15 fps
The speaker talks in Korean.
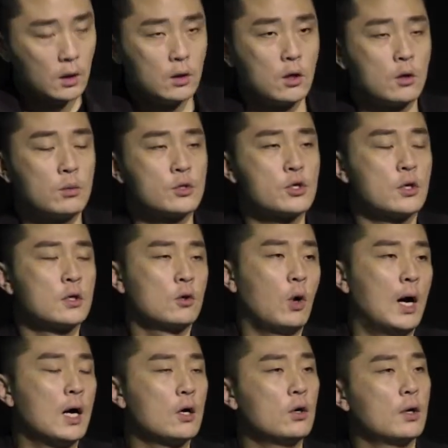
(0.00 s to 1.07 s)
여러분 저는
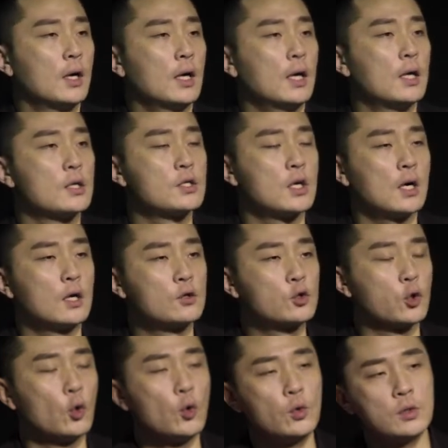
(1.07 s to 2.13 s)
과거에 제가
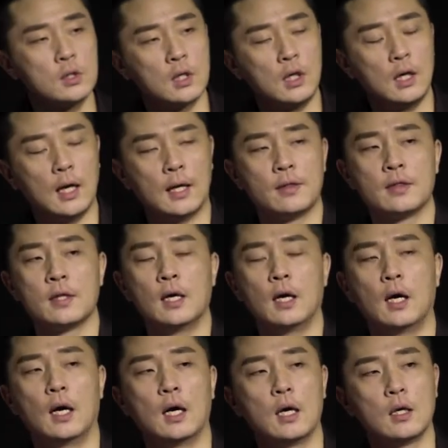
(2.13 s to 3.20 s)
좋은 일을
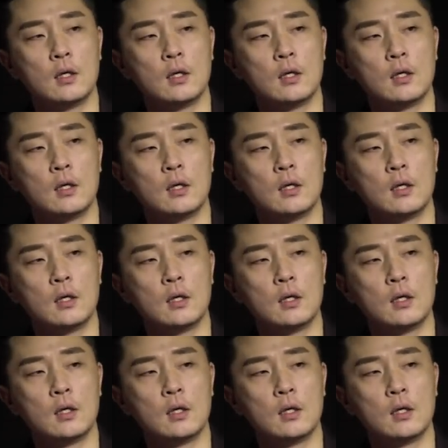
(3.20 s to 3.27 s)
한다